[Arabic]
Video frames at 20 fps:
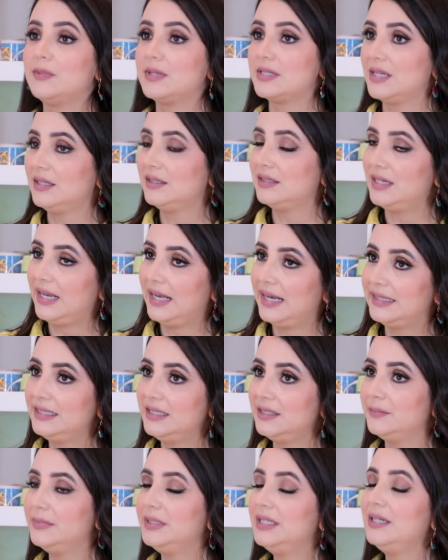مصادر
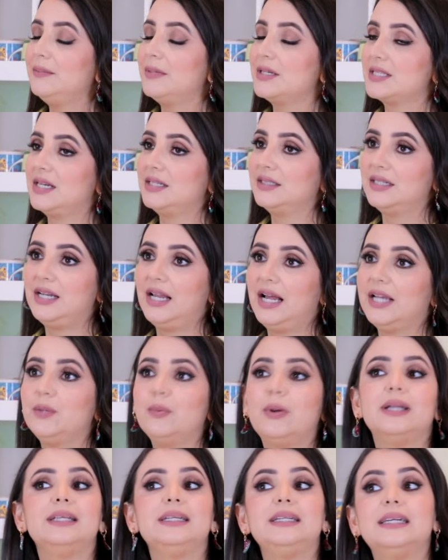الحديد من المصادر
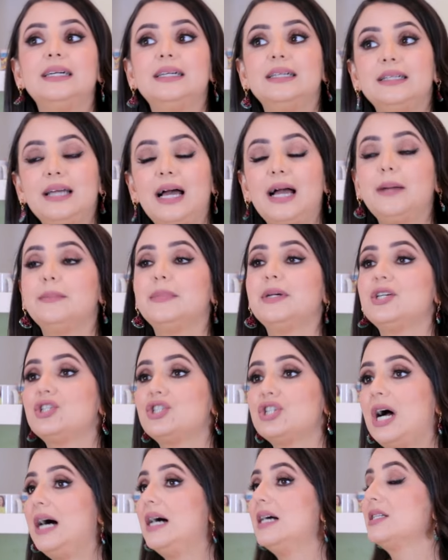الحيوانية لحمة
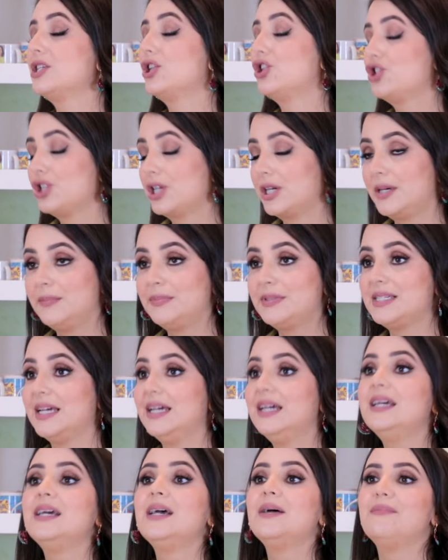جاز كبدة
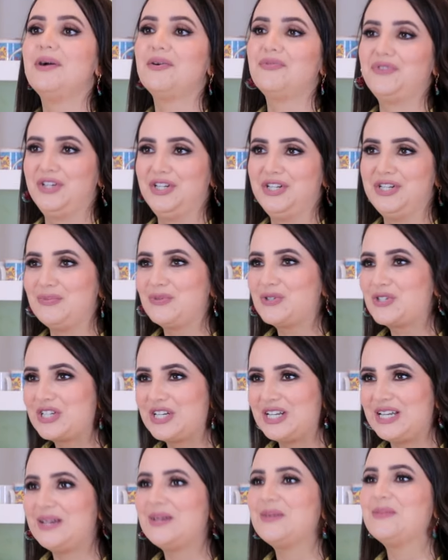ما في عنا
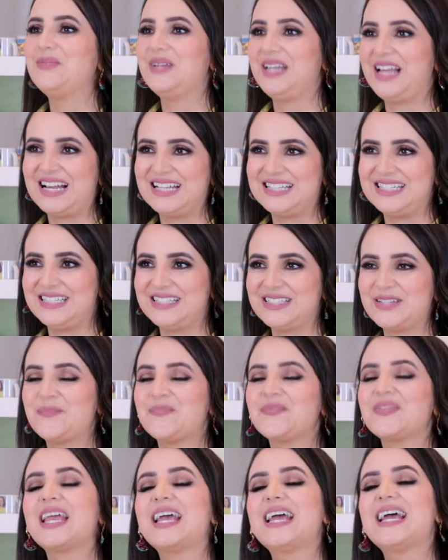مشكلة بالحديد
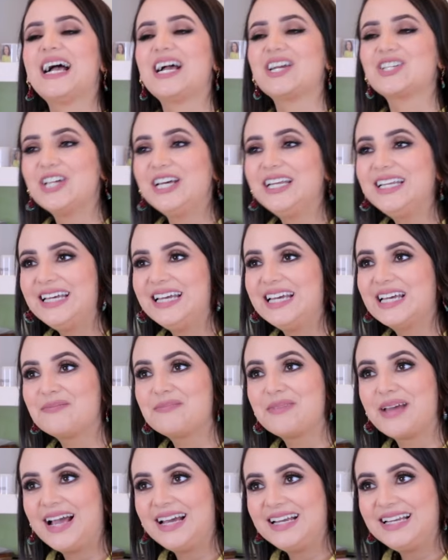عشان هيك
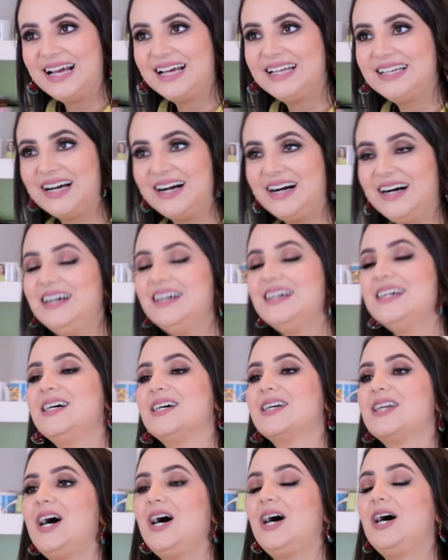بهاي الحلقة
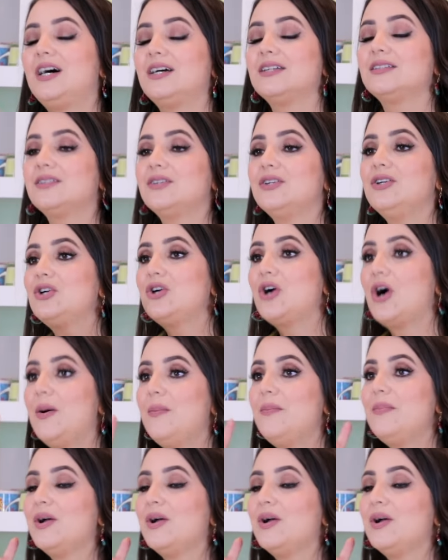رح أحضر لكم